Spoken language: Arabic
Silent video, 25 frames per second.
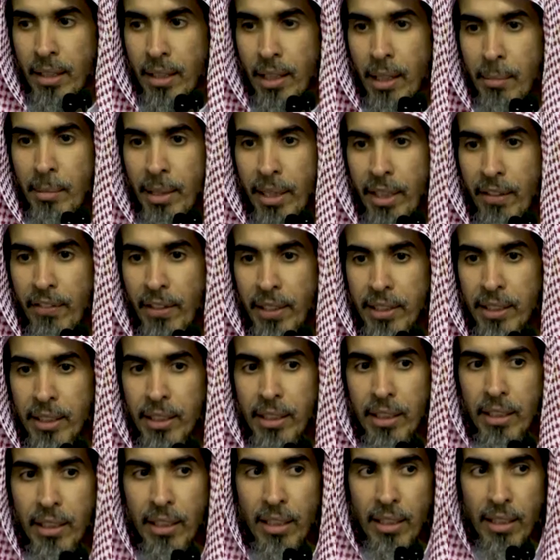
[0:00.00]

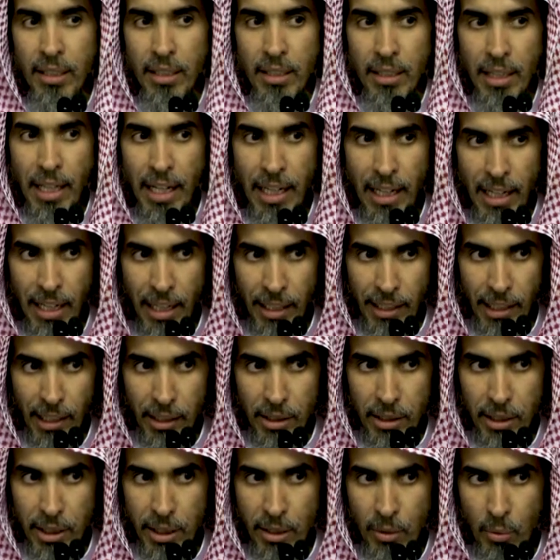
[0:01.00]
كمعرفة
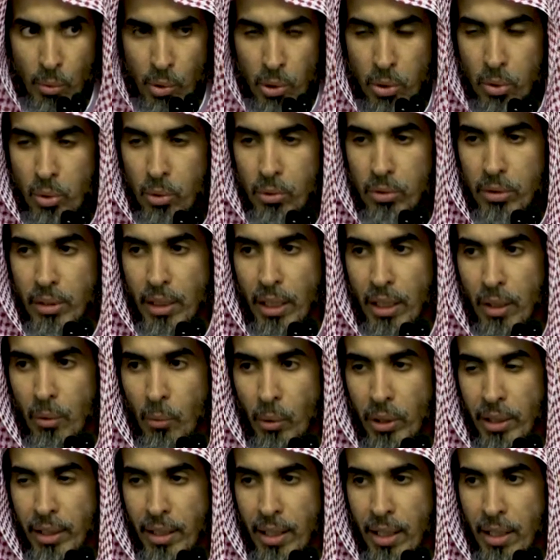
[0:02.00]
الآيات والسنة
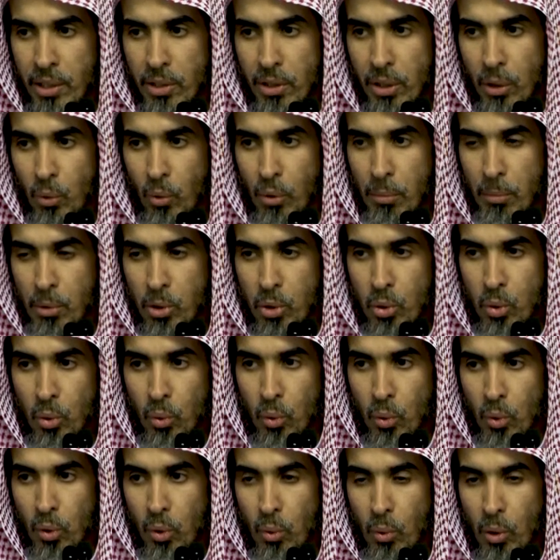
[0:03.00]
والناسخ
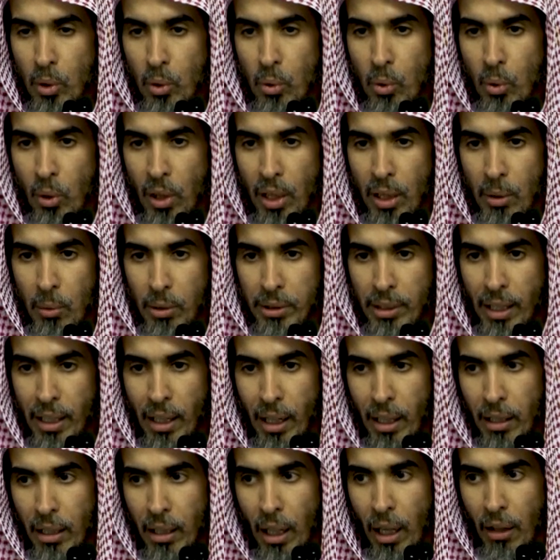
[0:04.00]
والمنسوخ واللغة
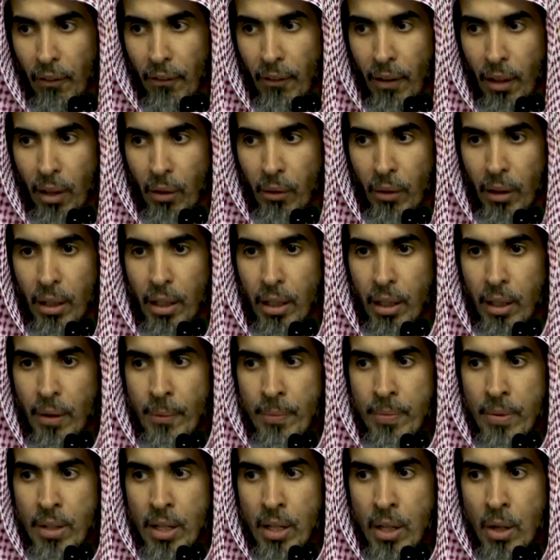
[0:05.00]
ودلائل الألفاظ
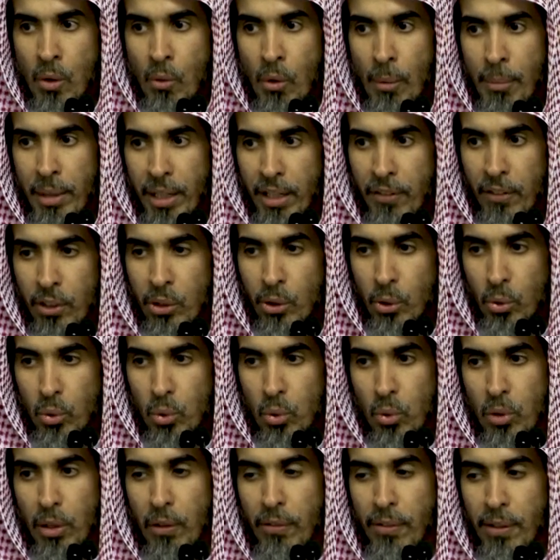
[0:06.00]
ومعرفة
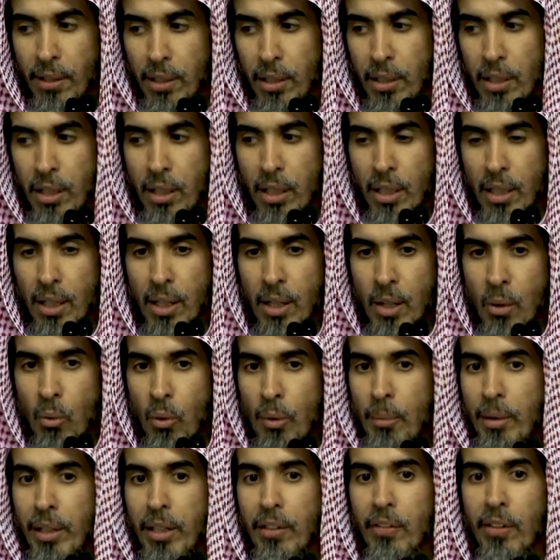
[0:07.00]
أصول الفقه
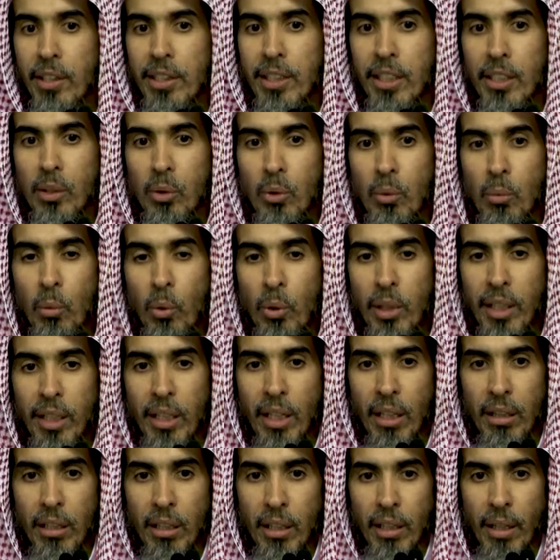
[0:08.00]
ومعرفة أمور
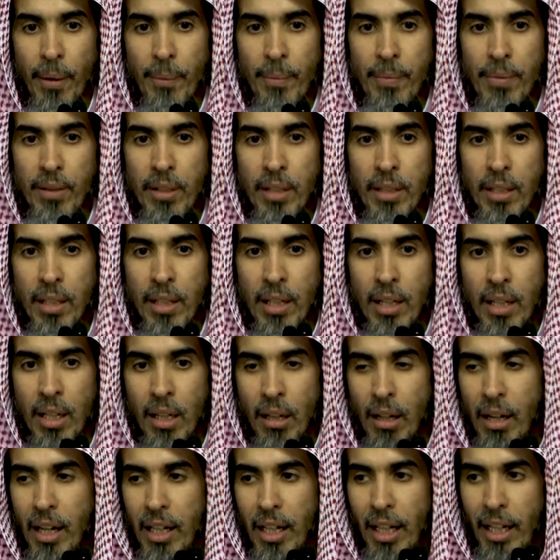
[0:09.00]
كثيرة
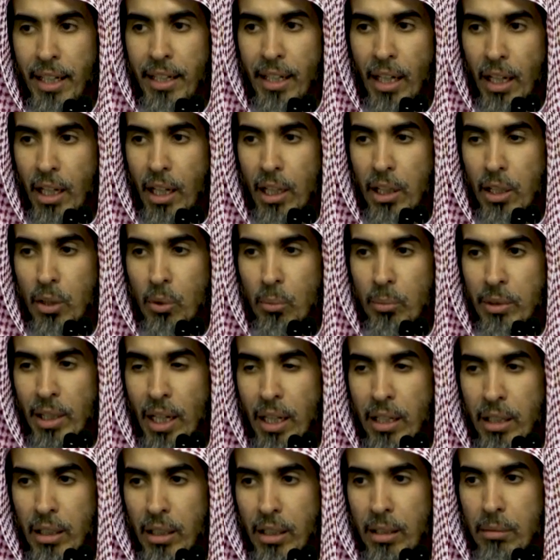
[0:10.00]
قال عنها كثير من
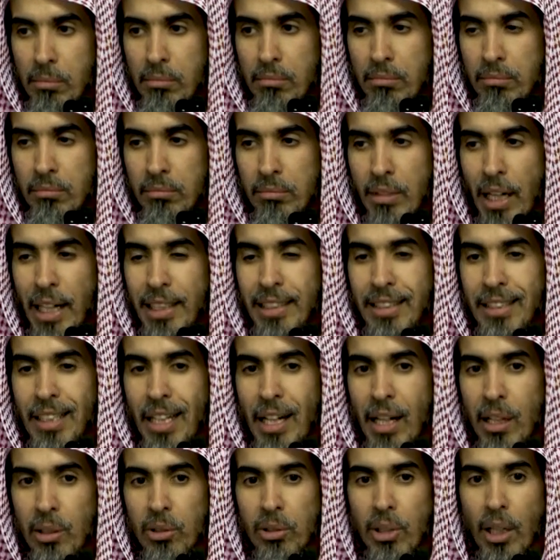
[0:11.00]
أهل العلم
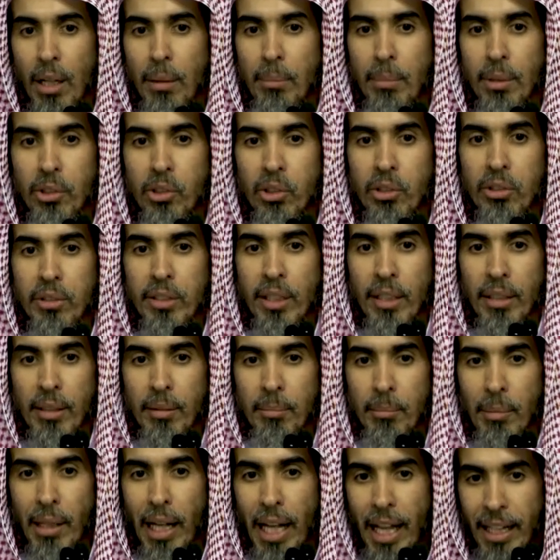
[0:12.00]
أنها صعبة جدا
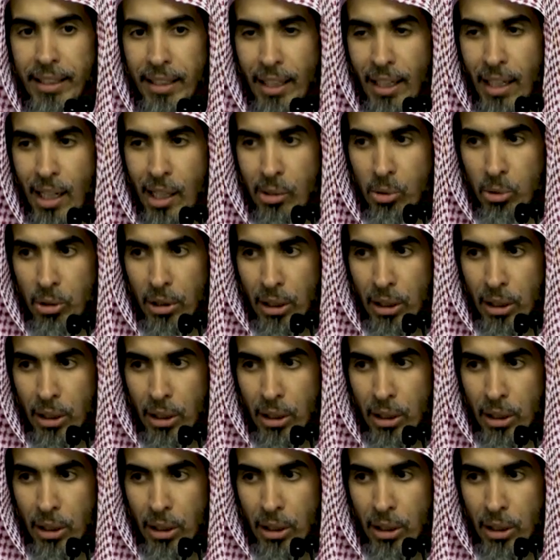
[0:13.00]
بل لا تكاد